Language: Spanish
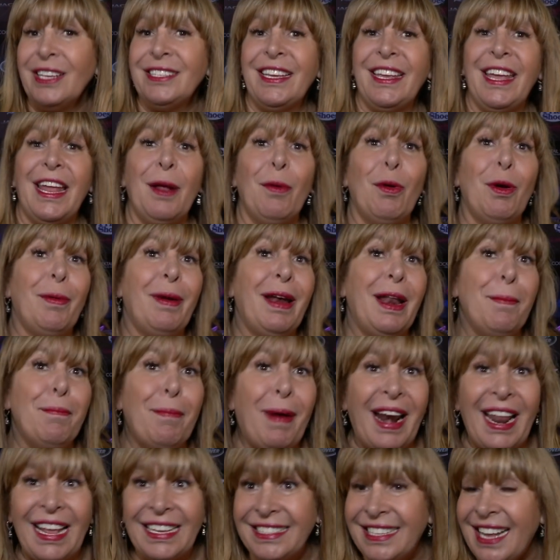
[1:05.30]
que se quiere volver a
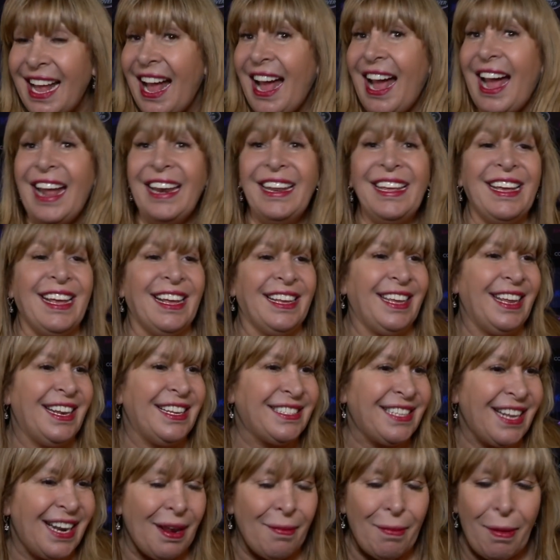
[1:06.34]
embarazar y que quiere
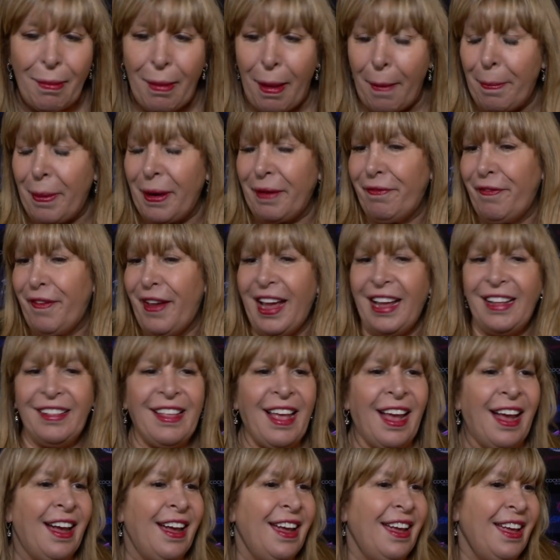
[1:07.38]
ser la mamá
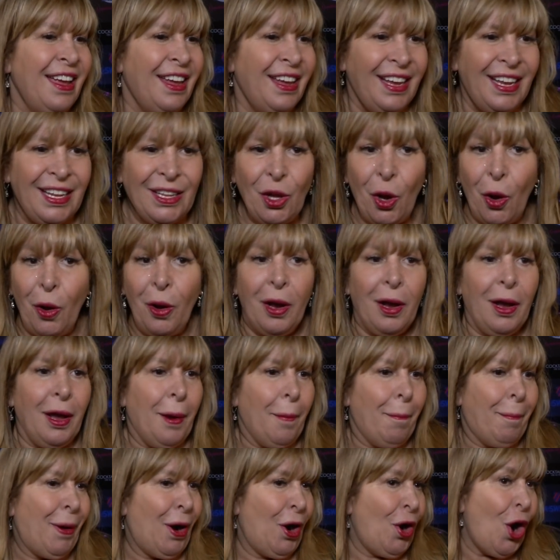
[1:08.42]
perfecta y todo,
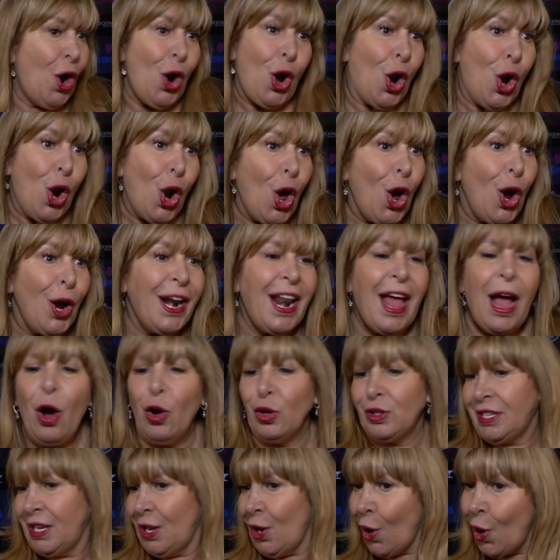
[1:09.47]
pero no lo logra o
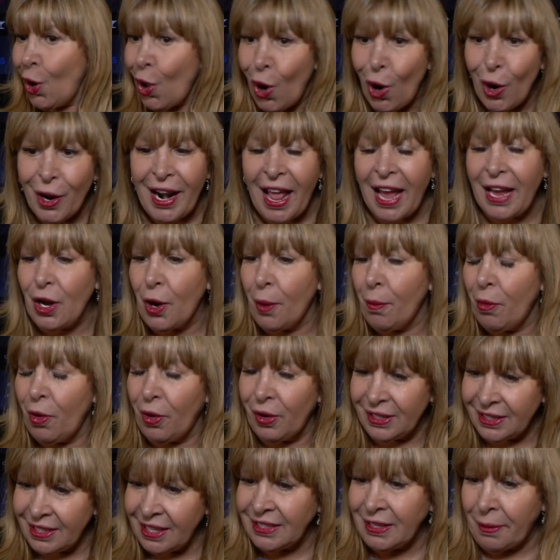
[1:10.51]
si lo logra y cómo
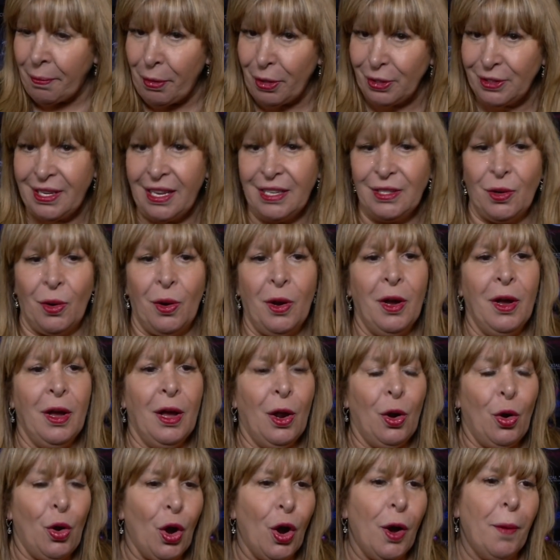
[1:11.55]
es ese proceso.
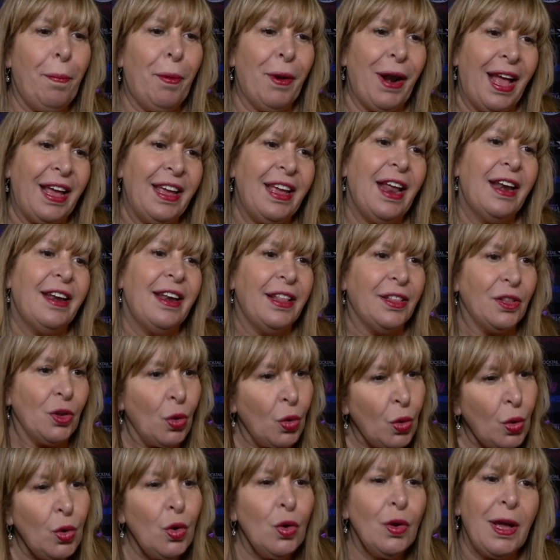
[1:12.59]
Luego por ahí Anet
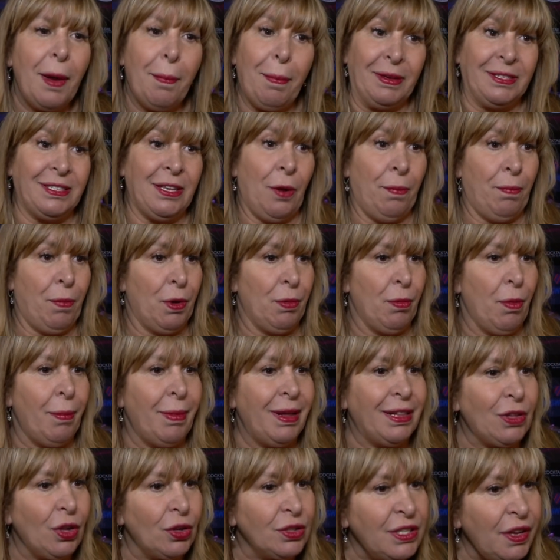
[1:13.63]
Kuburu, que ha pasado por
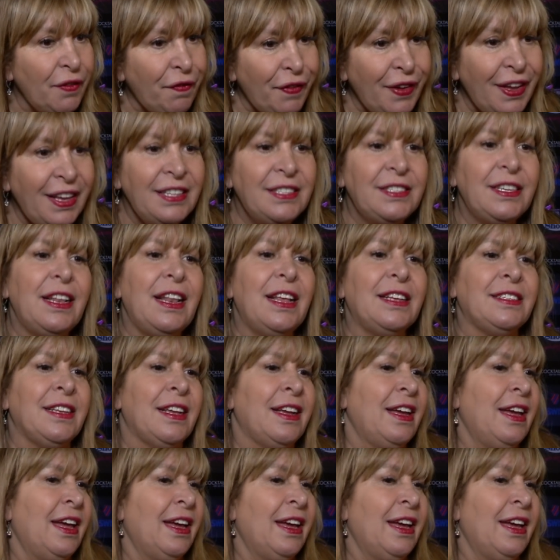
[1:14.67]
momentos difíciles,